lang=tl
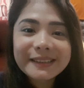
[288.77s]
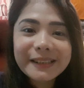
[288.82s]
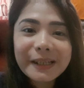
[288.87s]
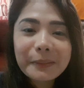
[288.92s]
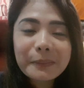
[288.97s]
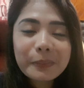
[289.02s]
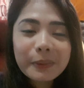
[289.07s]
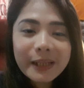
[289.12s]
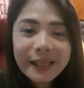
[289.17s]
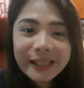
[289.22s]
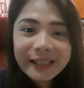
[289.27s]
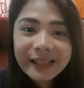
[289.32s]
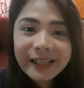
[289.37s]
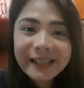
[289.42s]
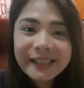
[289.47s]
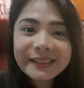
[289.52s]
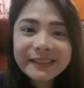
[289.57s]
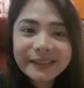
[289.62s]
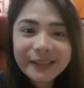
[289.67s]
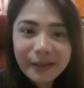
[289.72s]

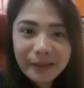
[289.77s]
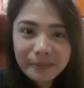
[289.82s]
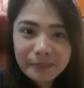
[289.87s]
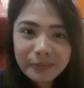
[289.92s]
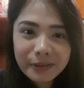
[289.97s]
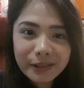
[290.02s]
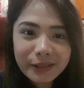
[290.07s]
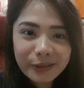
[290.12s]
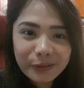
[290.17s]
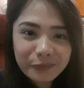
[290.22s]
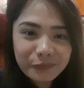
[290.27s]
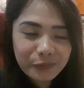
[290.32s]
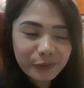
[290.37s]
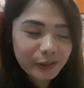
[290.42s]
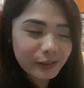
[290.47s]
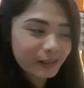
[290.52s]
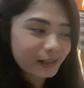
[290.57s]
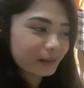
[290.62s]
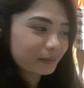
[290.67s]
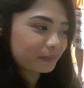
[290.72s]
Sabrina Summer yung
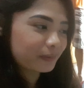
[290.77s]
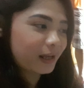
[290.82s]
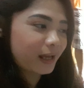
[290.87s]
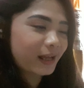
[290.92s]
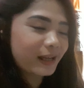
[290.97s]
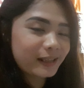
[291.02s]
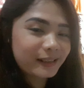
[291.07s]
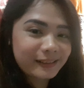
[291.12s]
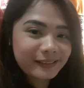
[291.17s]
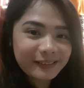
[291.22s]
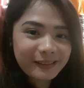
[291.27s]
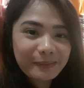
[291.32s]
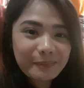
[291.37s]
full name niya.